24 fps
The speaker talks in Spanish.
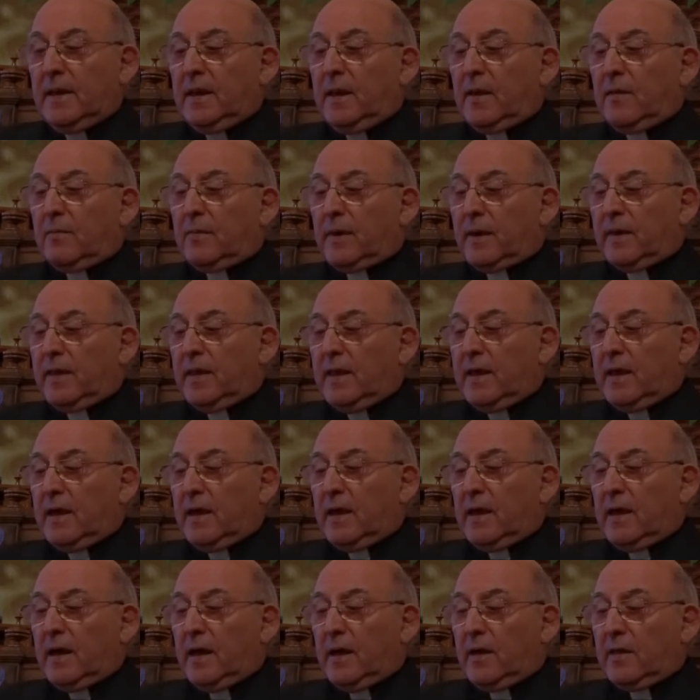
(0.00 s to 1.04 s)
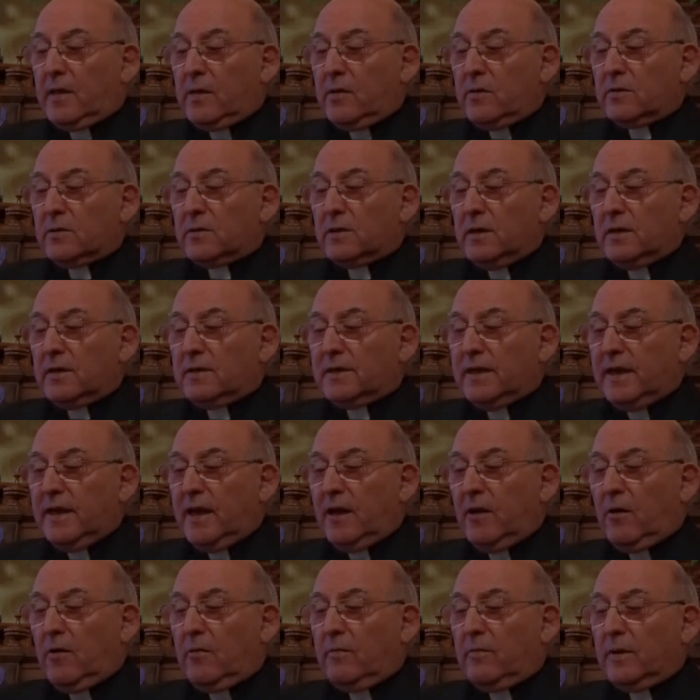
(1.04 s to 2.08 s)
Quien predica a Dios
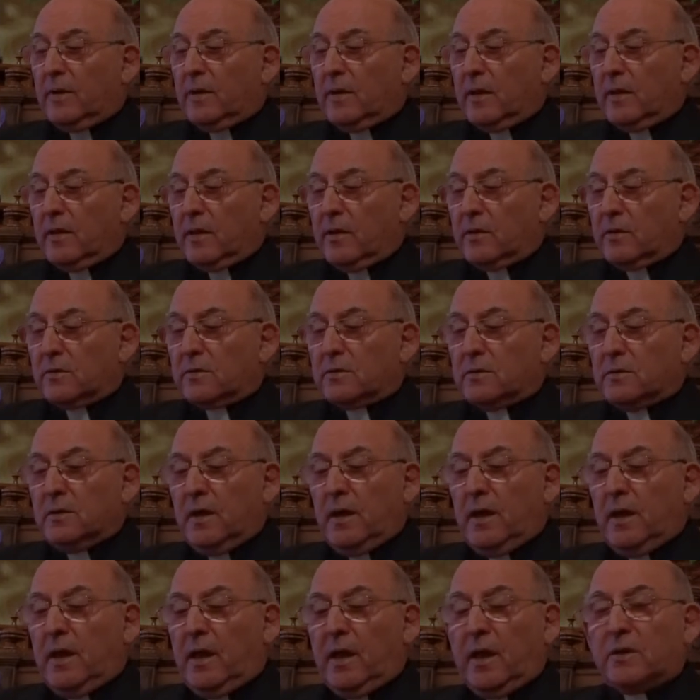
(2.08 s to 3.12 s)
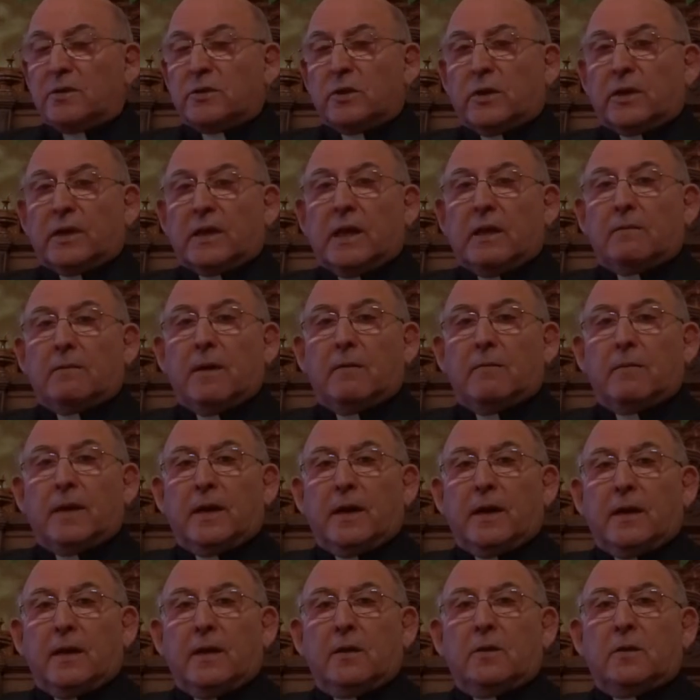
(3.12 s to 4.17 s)
sea hombre de Dios, exhortaba
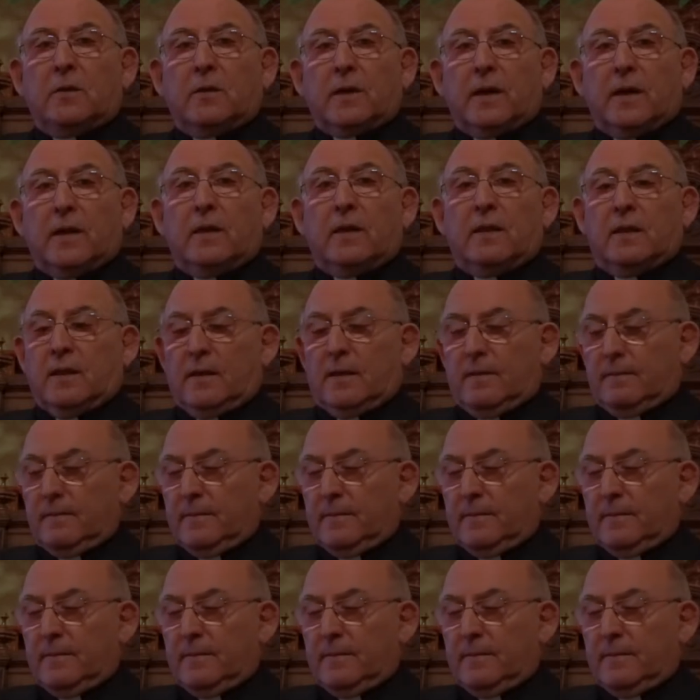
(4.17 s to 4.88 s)
Benedicto XV.